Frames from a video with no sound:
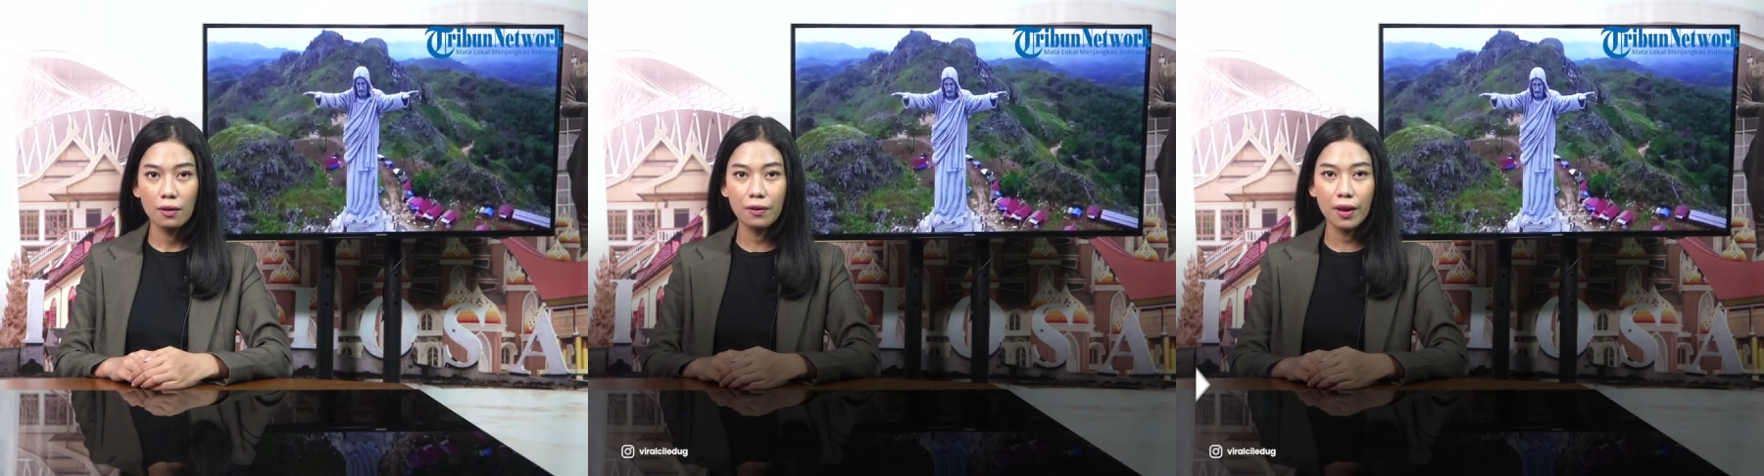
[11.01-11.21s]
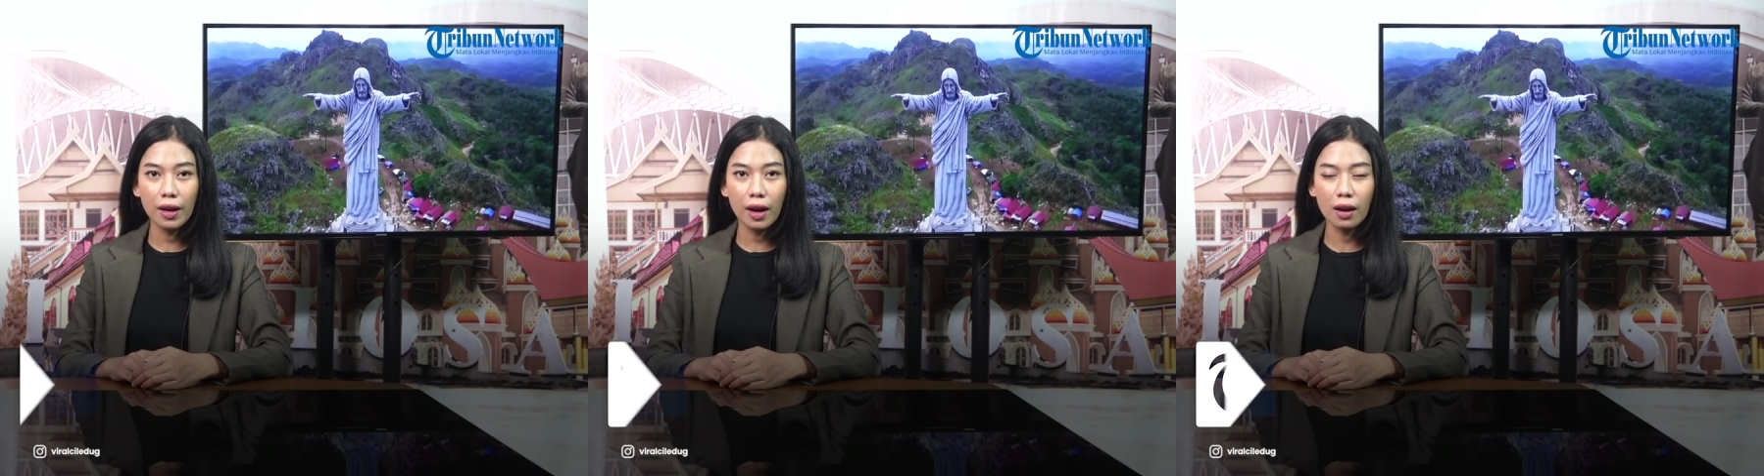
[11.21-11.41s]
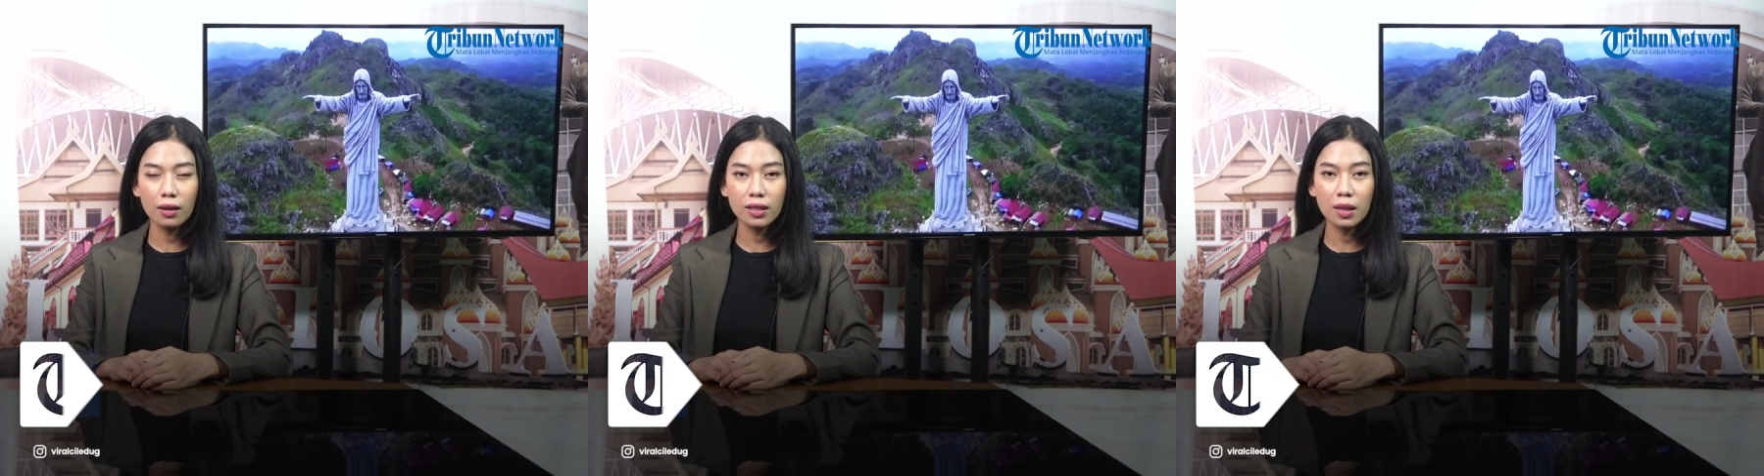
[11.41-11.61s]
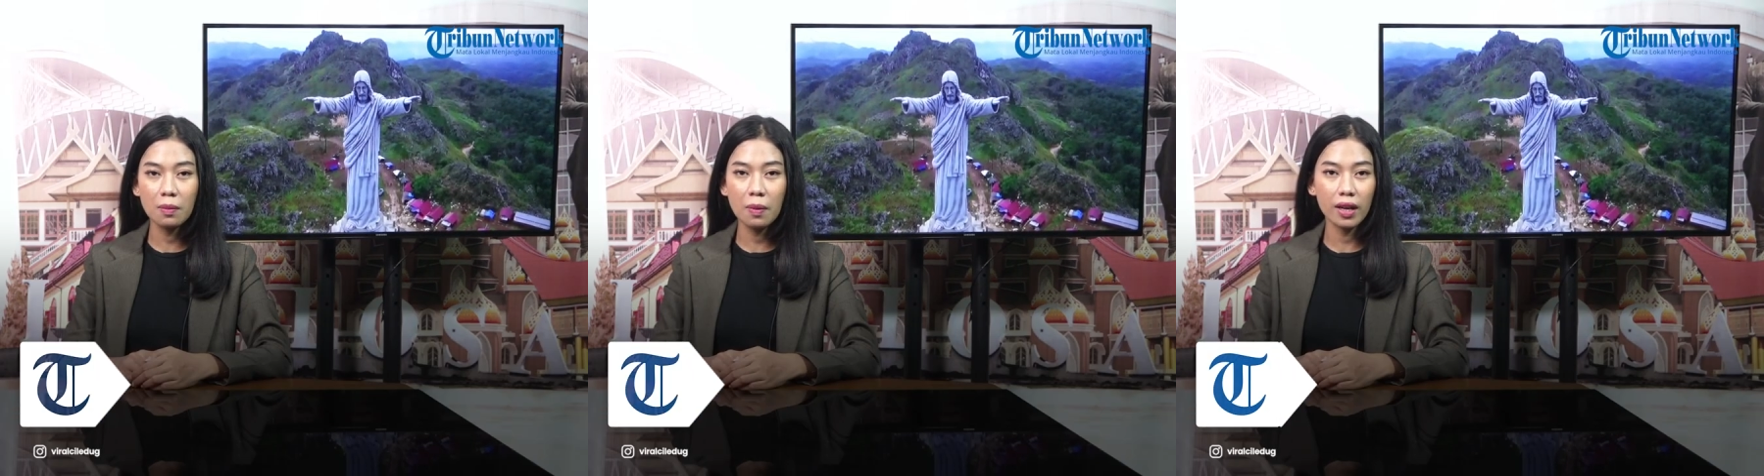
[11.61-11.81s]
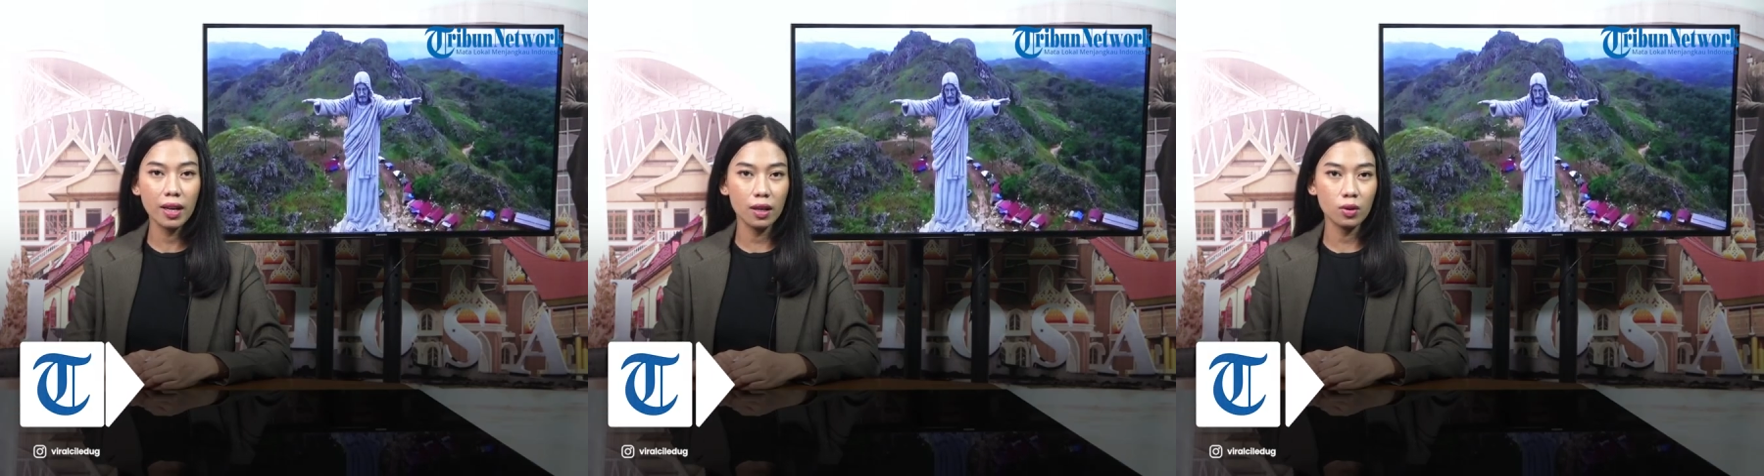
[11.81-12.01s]
viral di
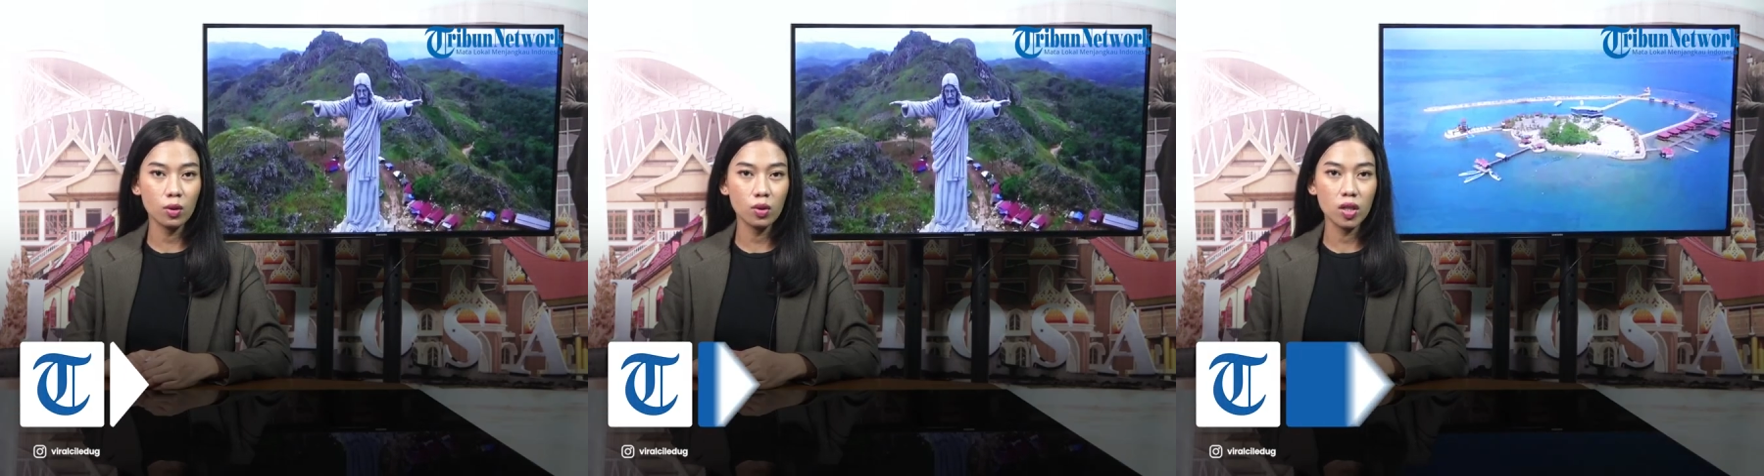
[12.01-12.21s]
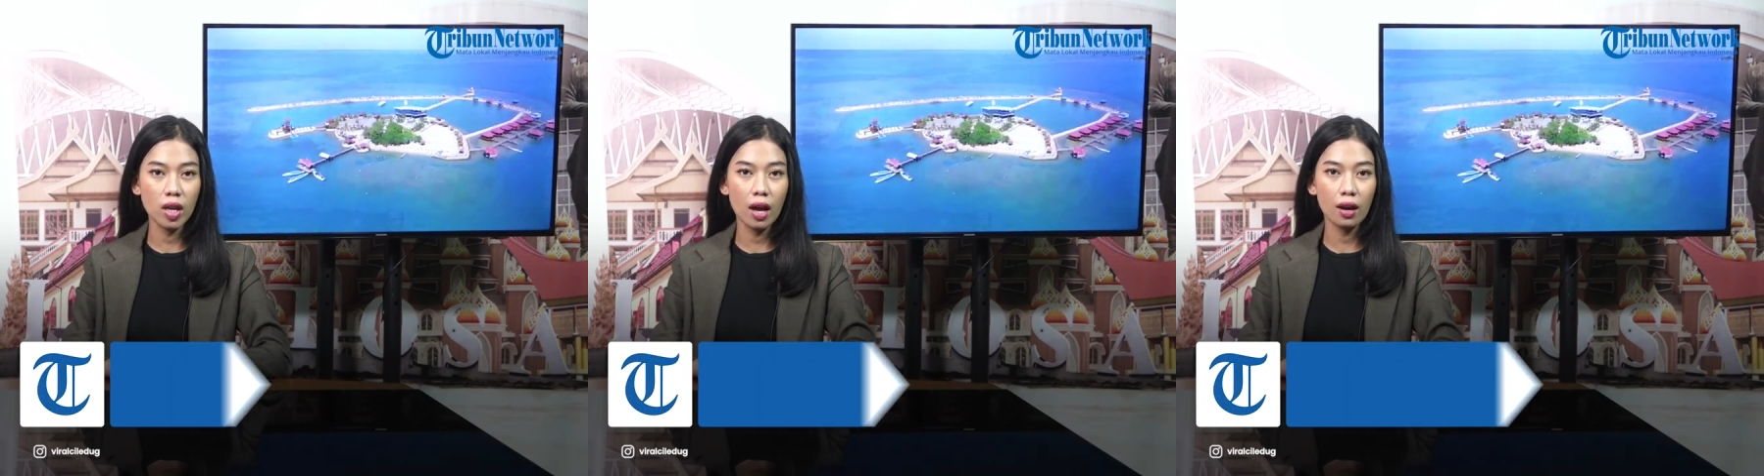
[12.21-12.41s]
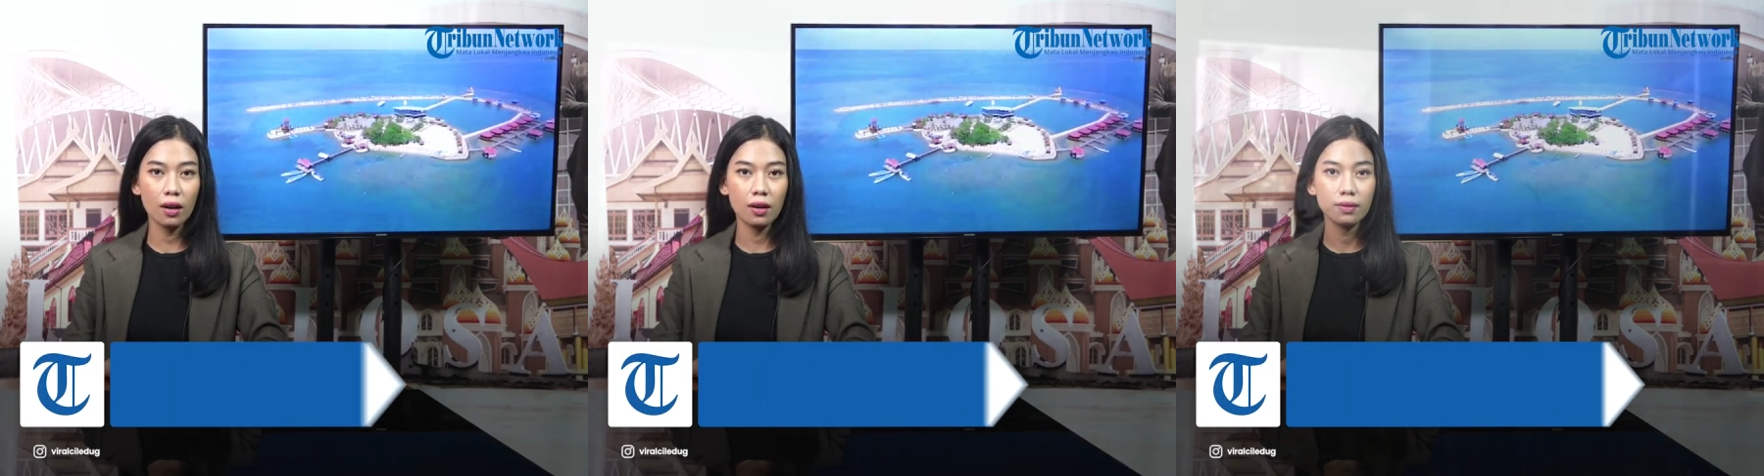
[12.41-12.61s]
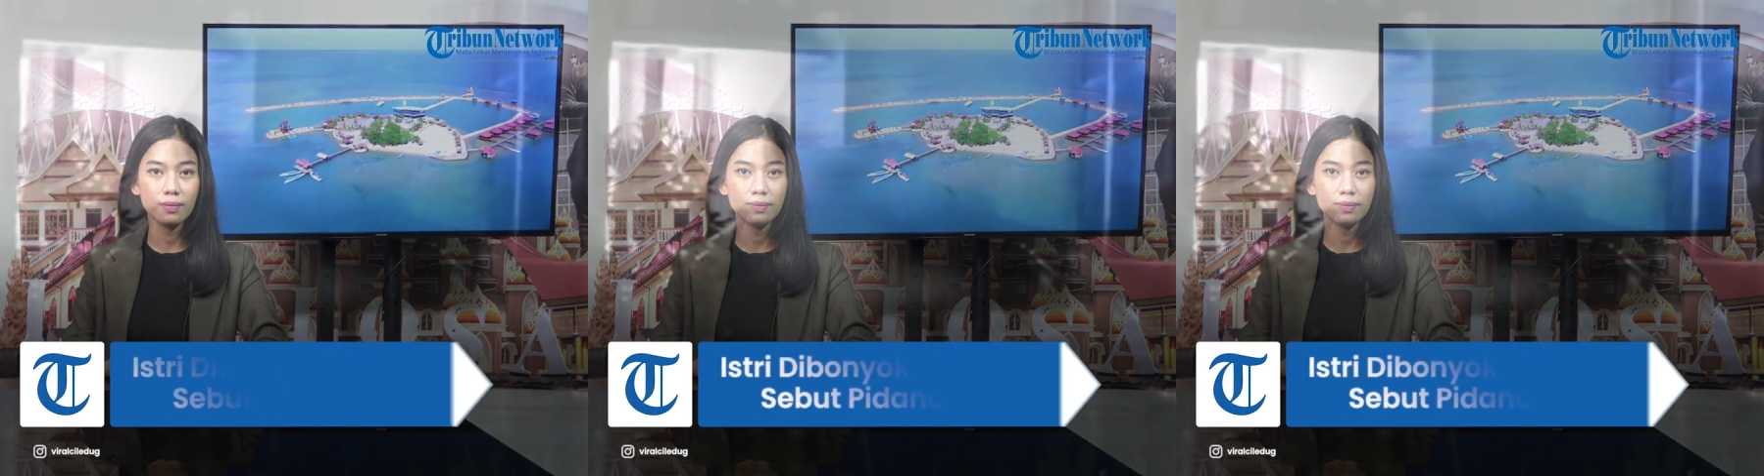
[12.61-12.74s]
media sosial.